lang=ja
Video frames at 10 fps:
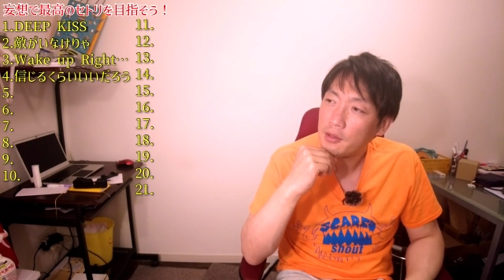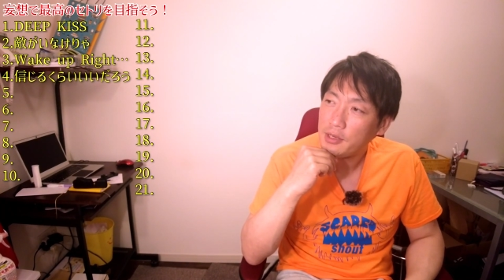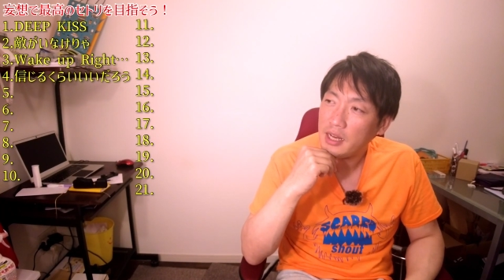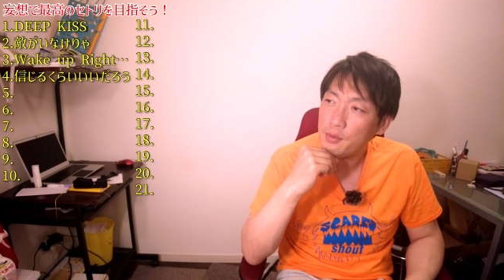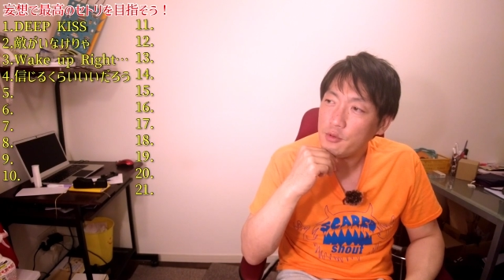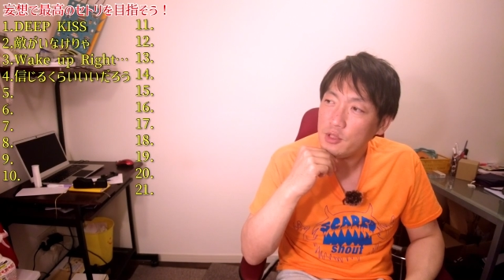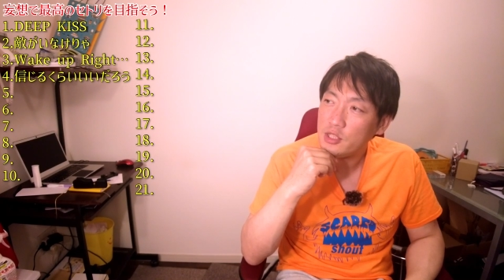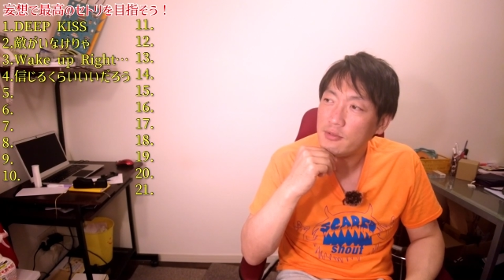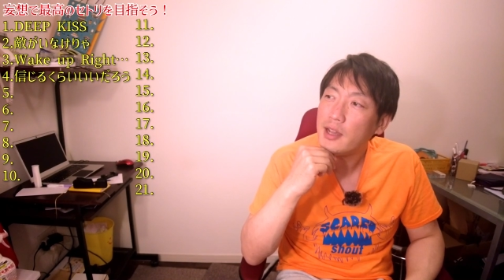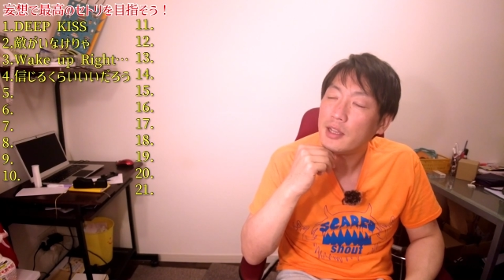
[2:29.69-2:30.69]
11
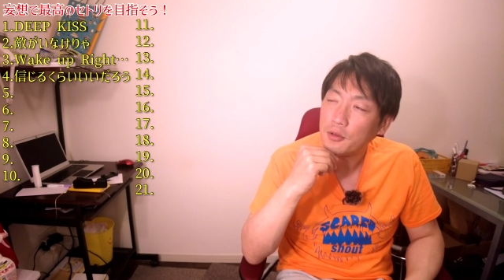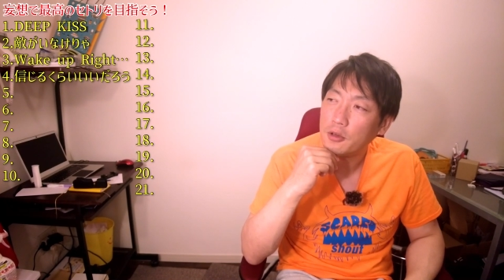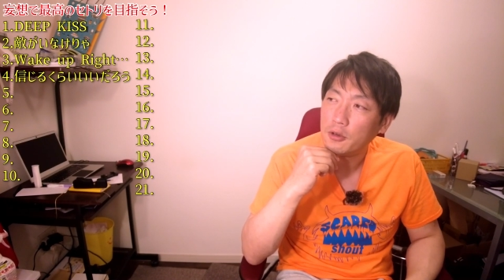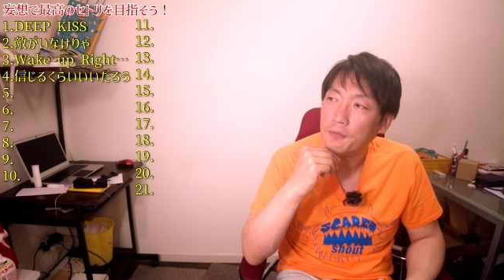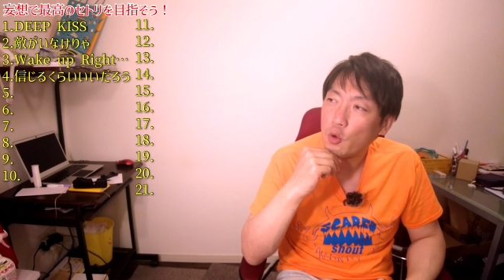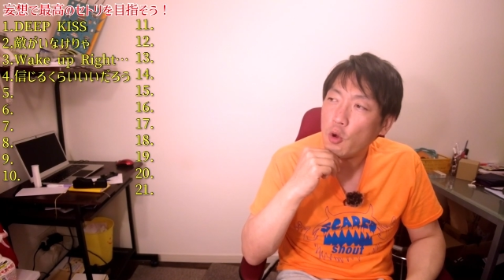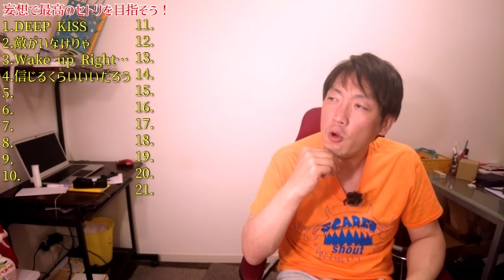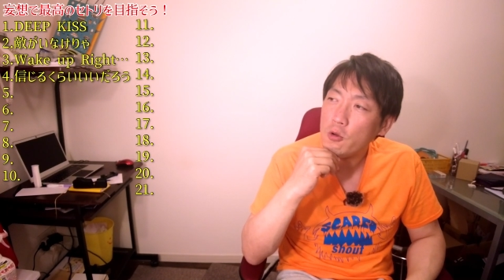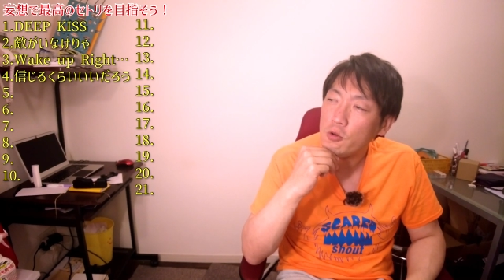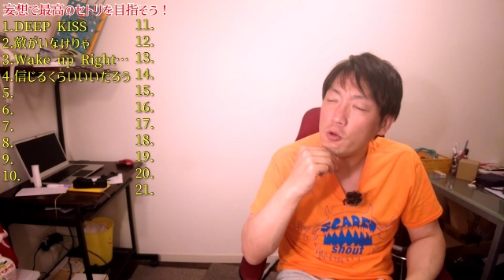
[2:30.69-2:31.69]
ツアーの
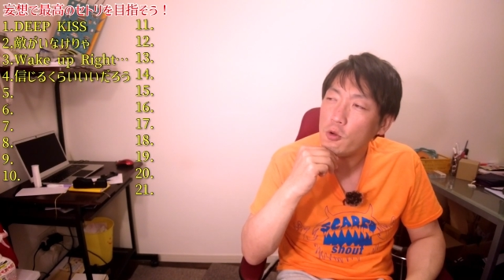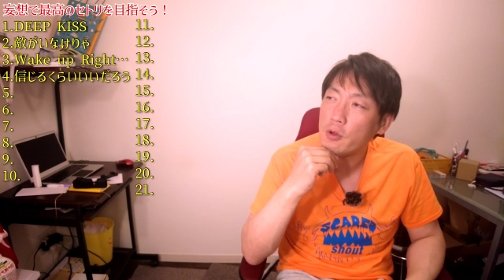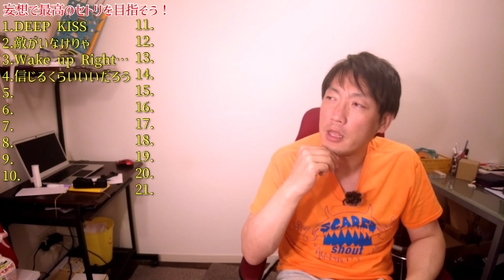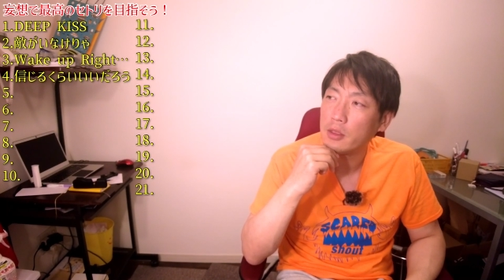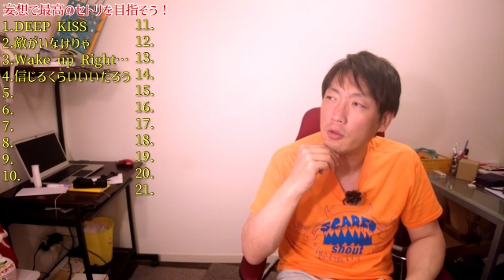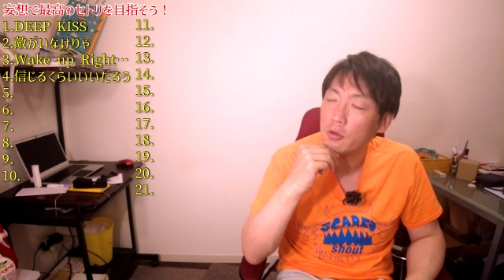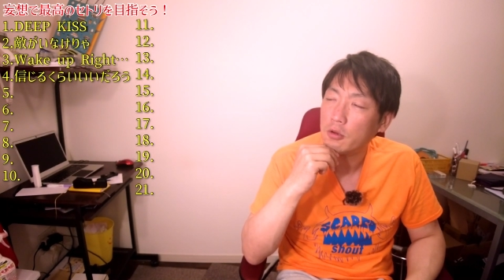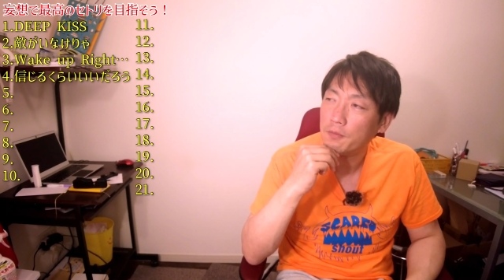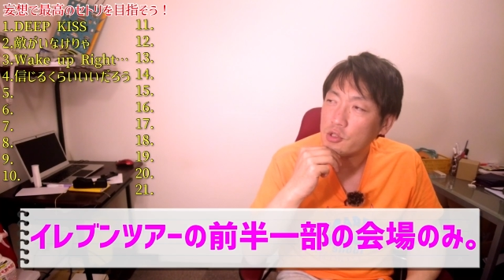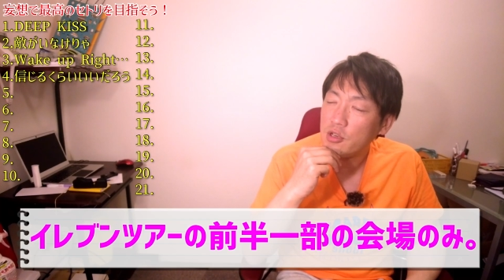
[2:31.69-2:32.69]
ホール公演
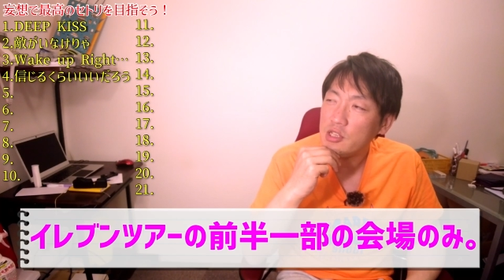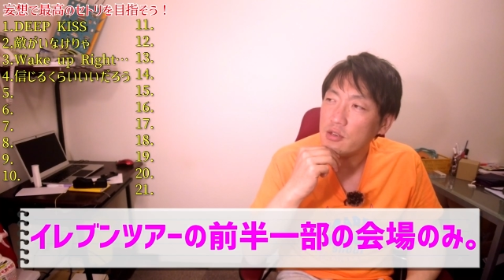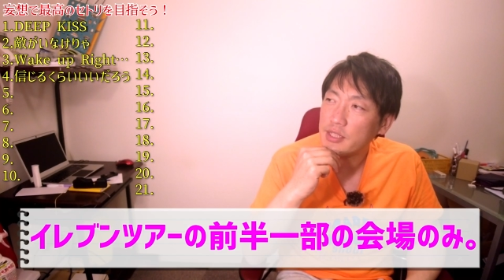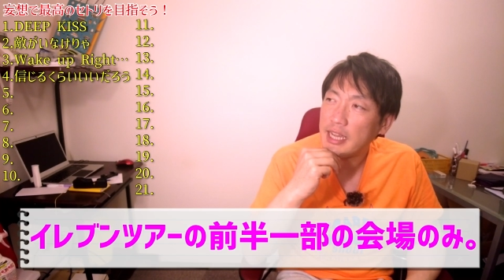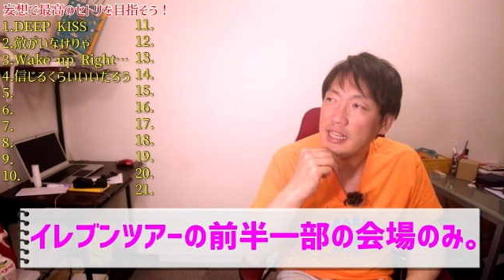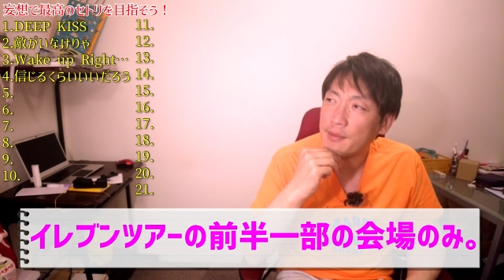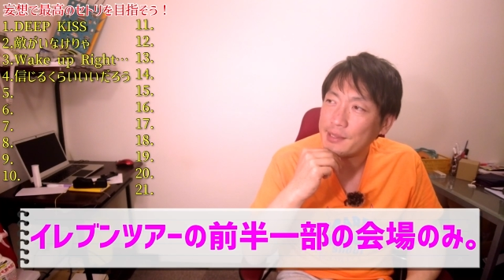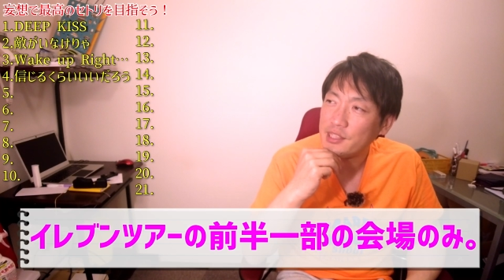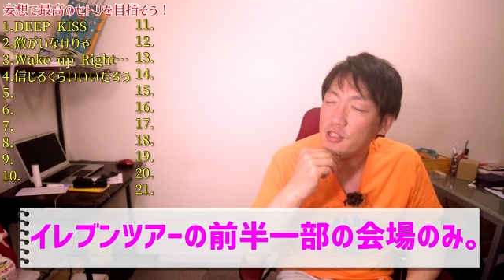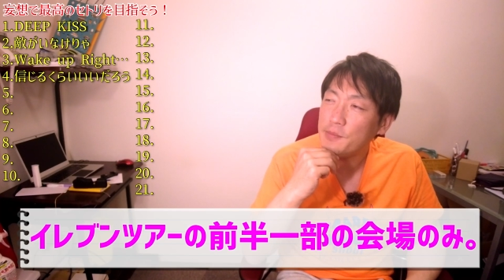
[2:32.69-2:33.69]
と初日の埼
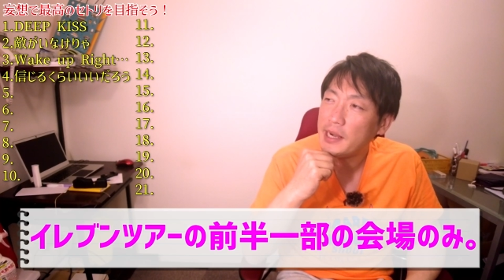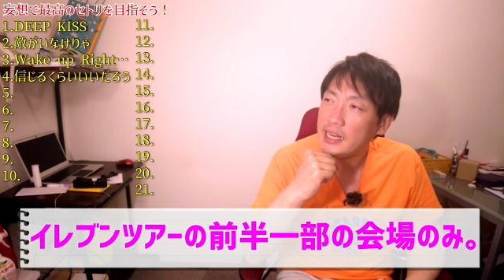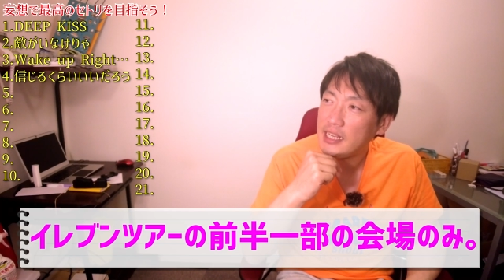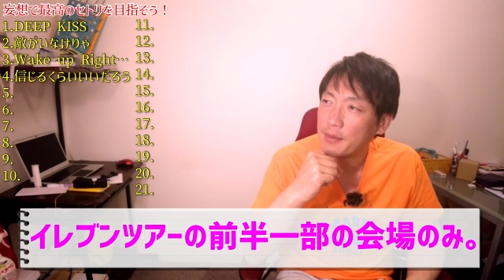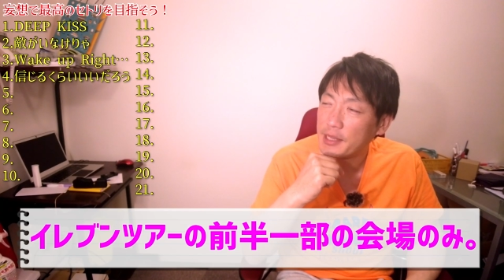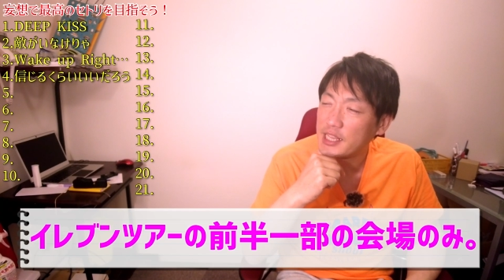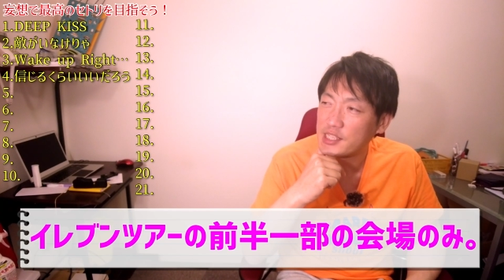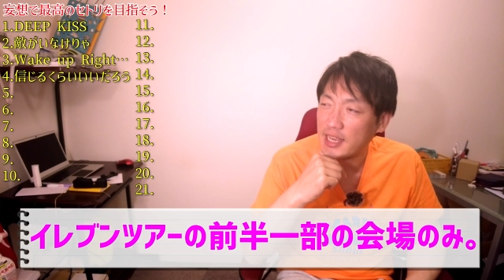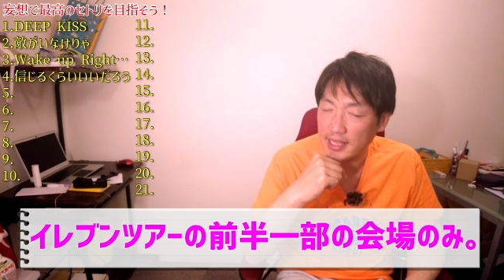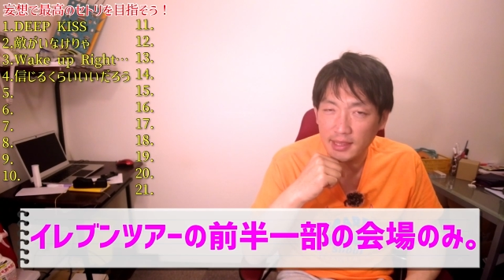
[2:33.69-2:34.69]
玉スーパーアリーナまで
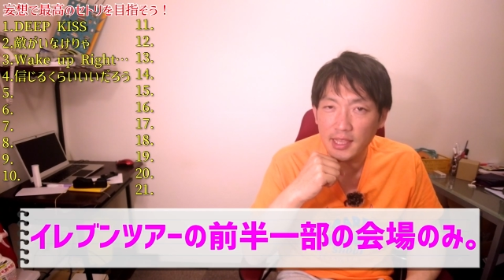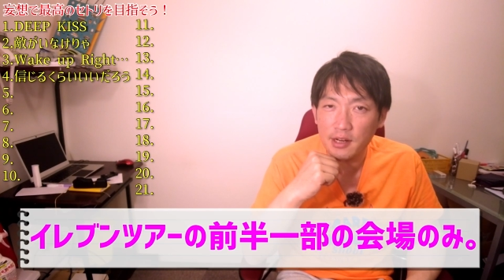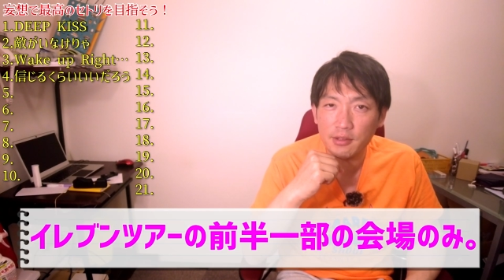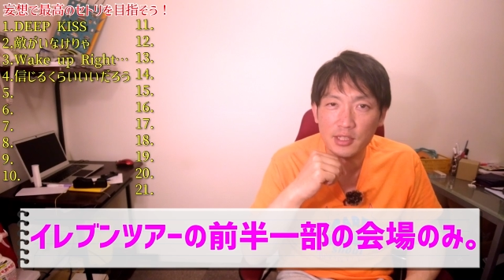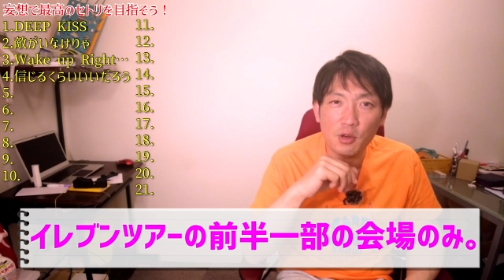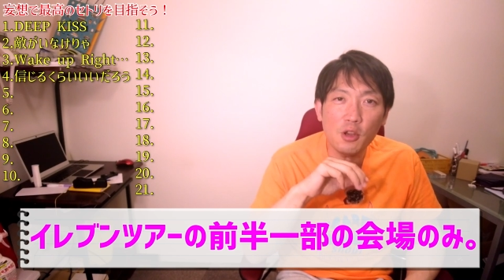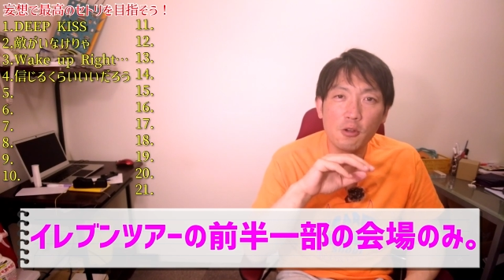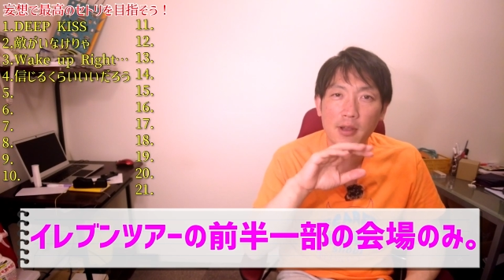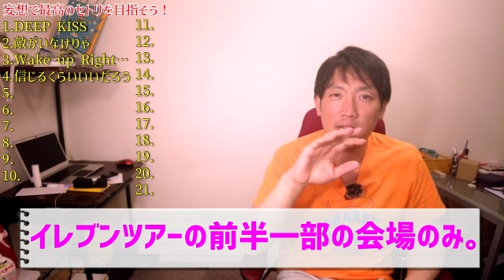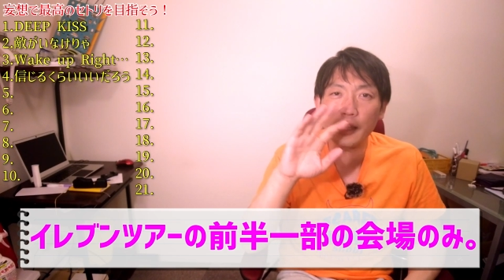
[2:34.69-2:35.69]
しかやってなくて、それ
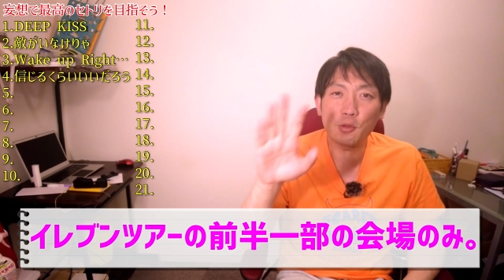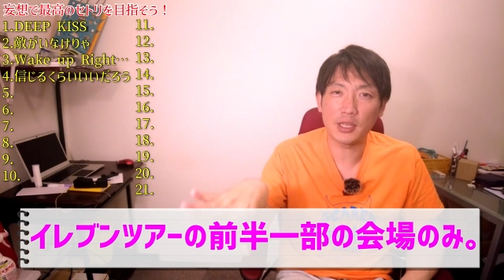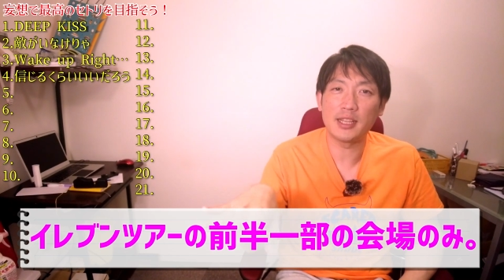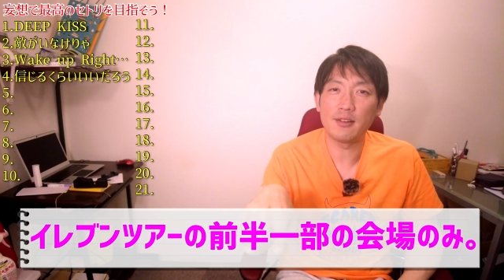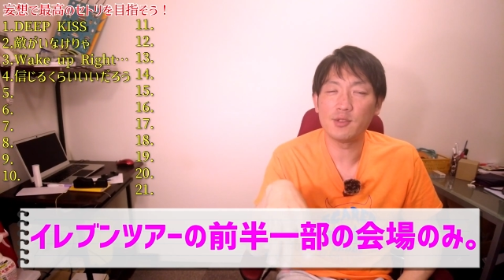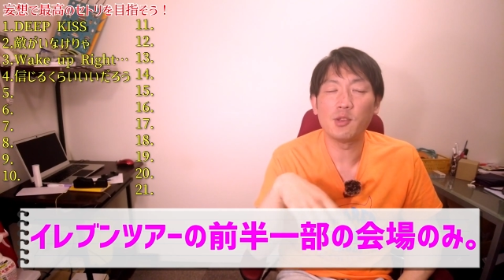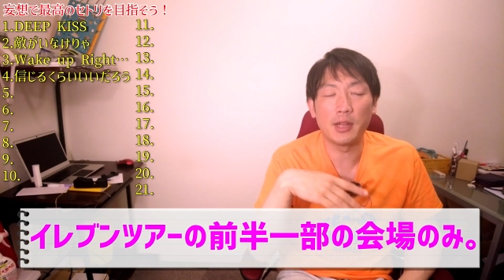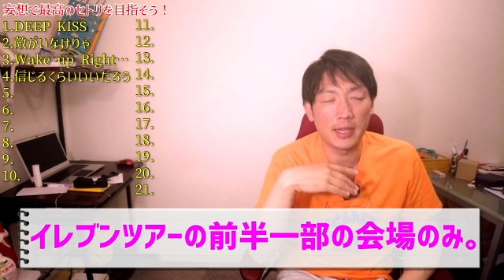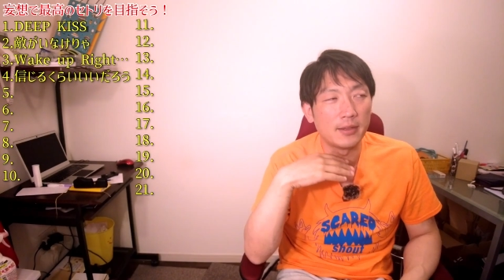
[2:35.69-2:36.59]
以降はカットされてるんですよね。